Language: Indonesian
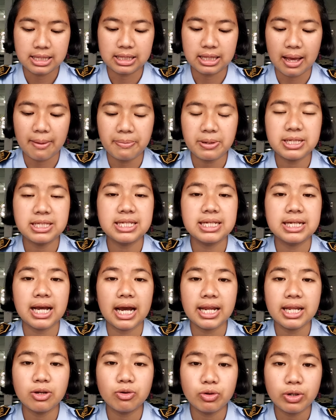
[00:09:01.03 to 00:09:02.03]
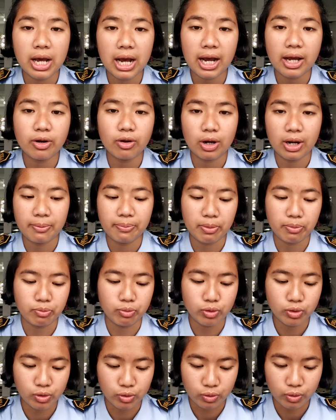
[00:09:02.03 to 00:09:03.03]
Tetapi jika digunakan oleh
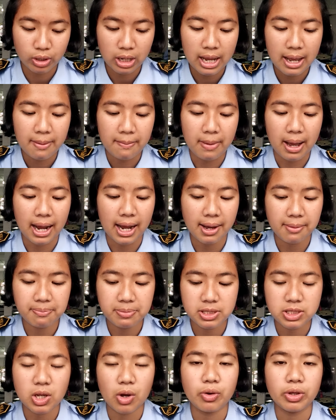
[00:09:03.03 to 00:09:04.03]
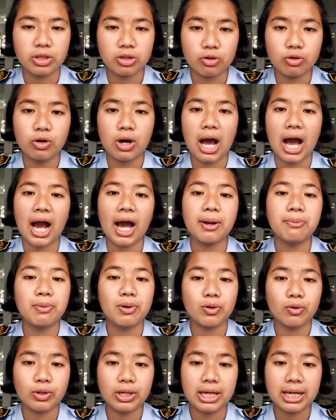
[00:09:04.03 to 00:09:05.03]
pembunuh, maka pisau itu akan
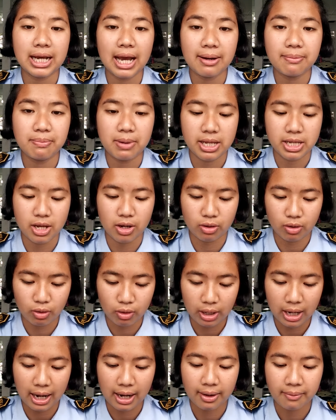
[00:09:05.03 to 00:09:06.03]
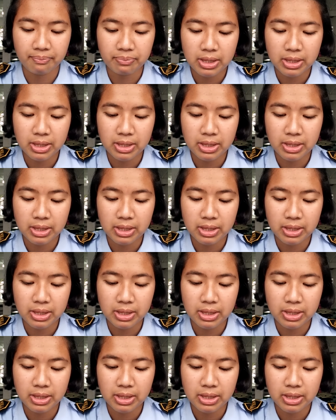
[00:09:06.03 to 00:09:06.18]
merugikan banyak orang.